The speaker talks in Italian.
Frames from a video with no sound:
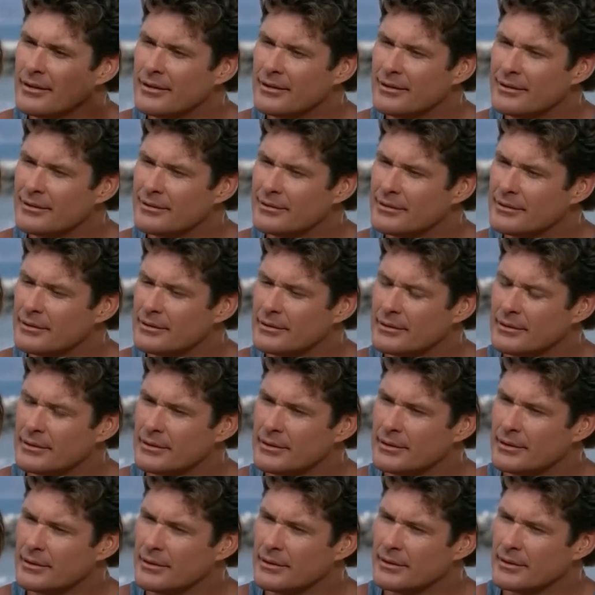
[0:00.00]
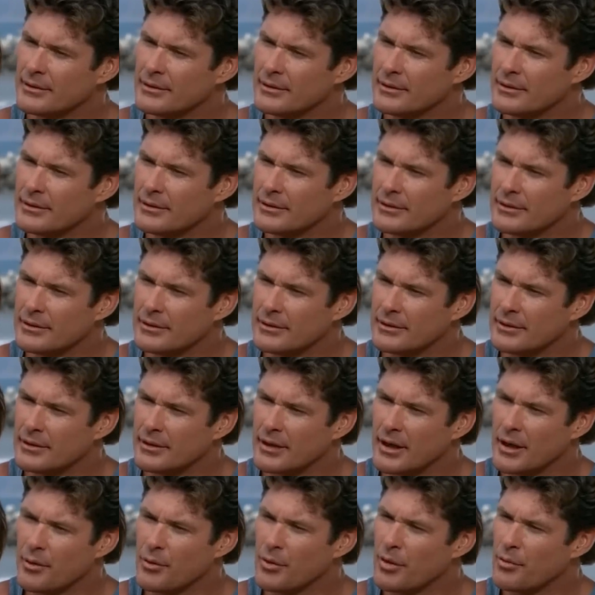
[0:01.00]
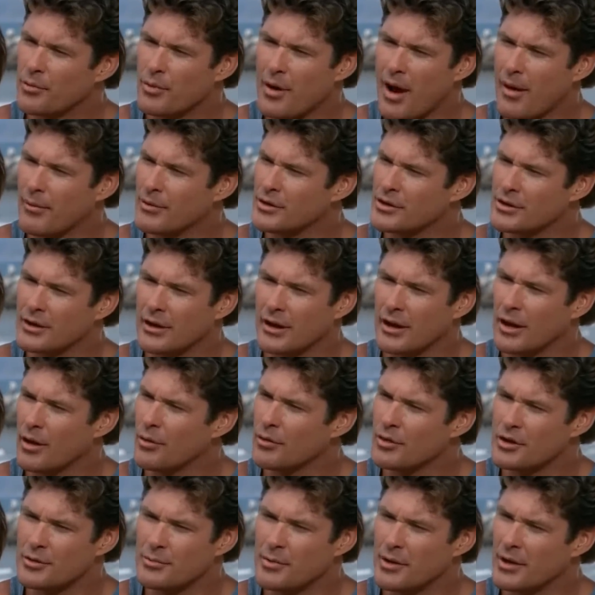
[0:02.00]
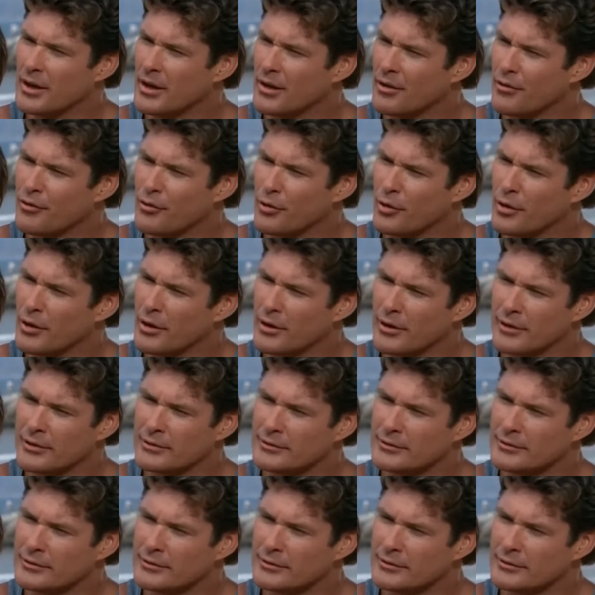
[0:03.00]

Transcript: rischi del cancro alla pelle. Però ti starò sempre accanto, non